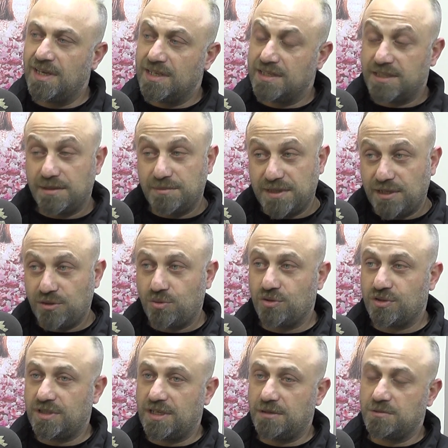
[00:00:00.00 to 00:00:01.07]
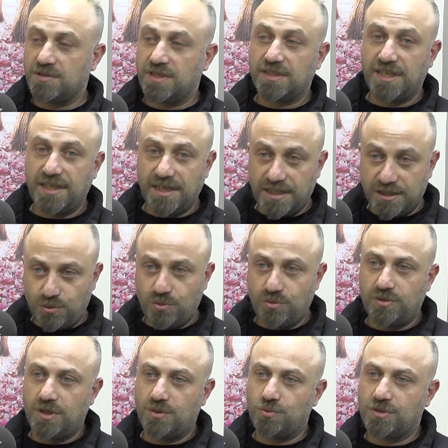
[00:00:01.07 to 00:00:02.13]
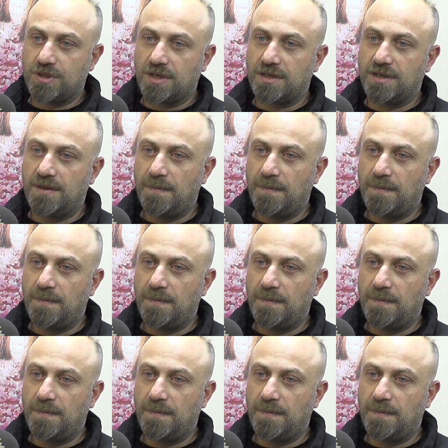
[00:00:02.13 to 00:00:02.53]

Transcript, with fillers: Sebzeli tostlarımız var. Et üründen uzak.